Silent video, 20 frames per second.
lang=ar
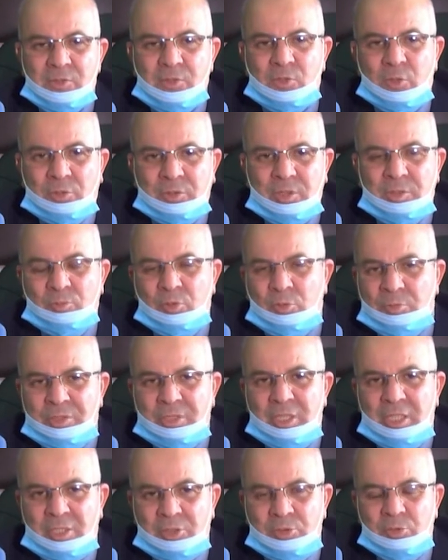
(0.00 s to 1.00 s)
سنتيم
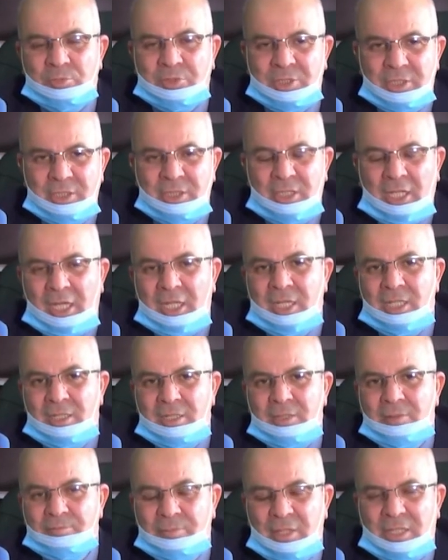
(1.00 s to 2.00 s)
وبذلك يمكن
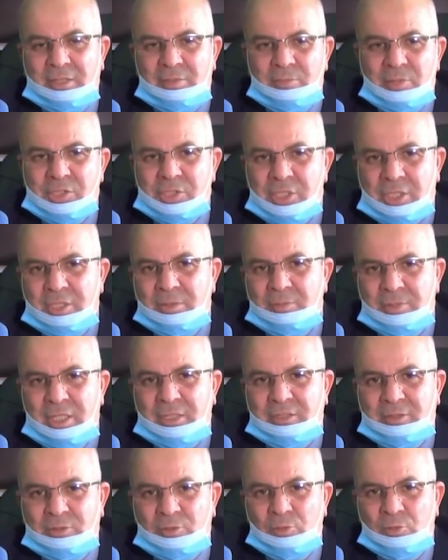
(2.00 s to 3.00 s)
حل بعض المشاكل
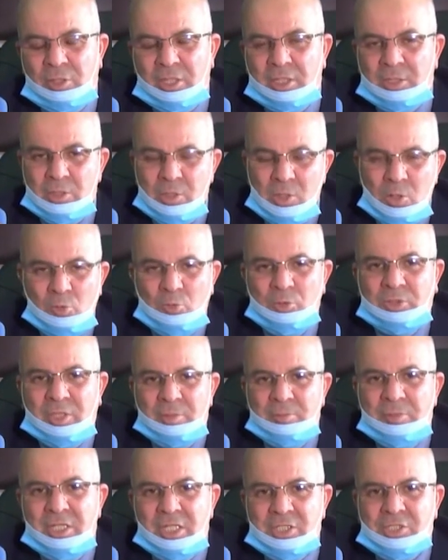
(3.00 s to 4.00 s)
بهذا الدوار
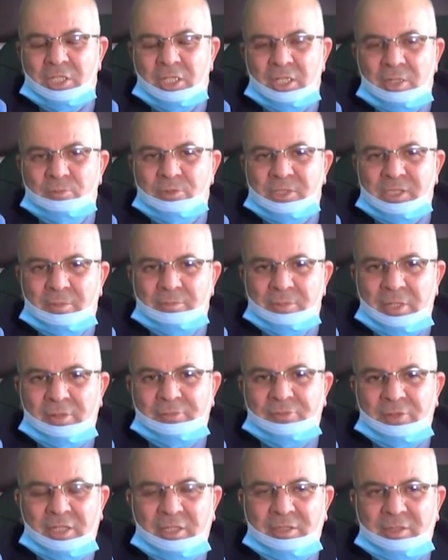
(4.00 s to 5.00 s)
والتنميه ان شاء الله مستمره
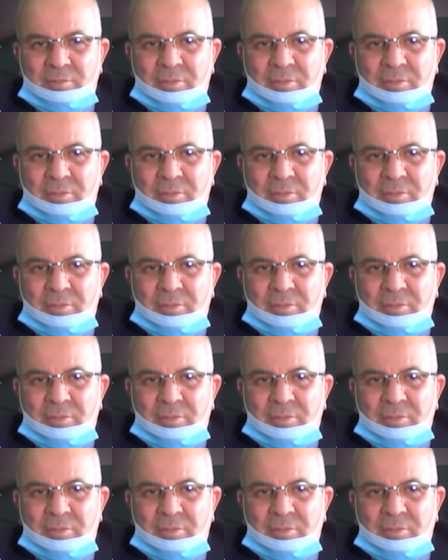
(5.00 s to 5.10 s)
في هذه